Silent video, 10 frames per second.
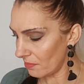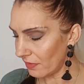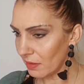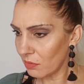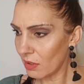
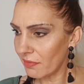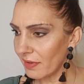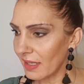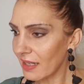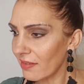Februar
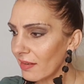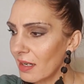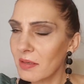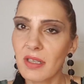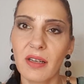vergessen,
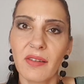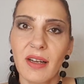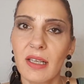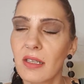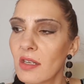habe ich ja
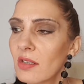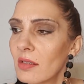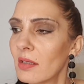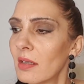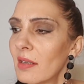gesagt. Ich
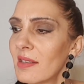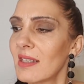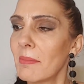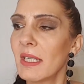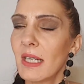
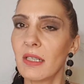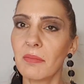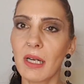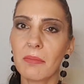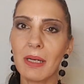sammle ja
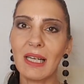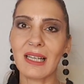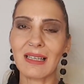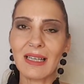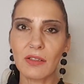immer in meiner
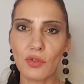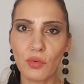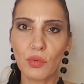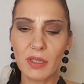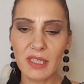kleinen
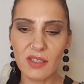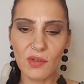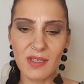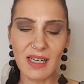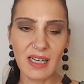Spur hier so
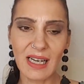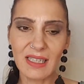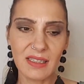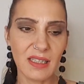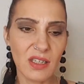Sachen an,
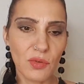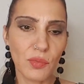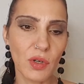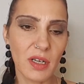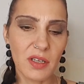die ich
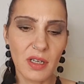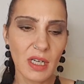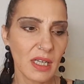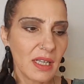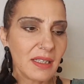wirklich
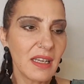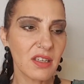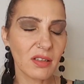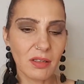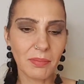
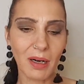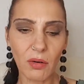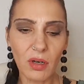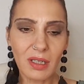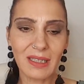nicht
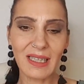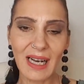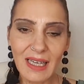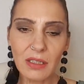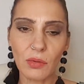gebrauchen
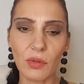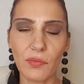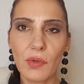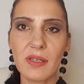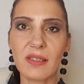kann und
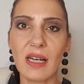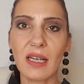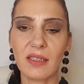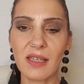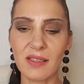wo ich
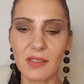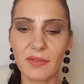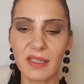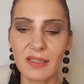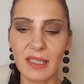sage, das ist
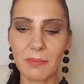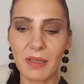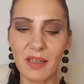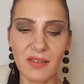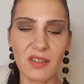vertretbar,
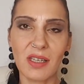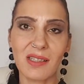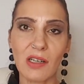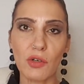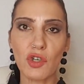dass ich
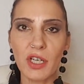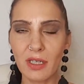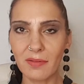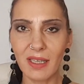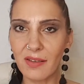das
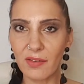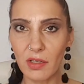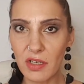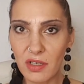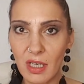rausschicke, weil ich es noch
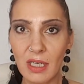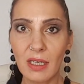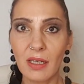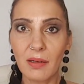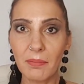nicht
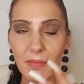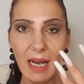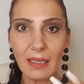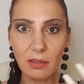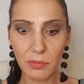
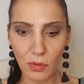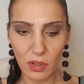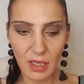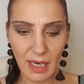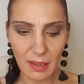
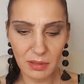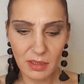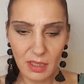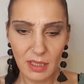angebrochen habe.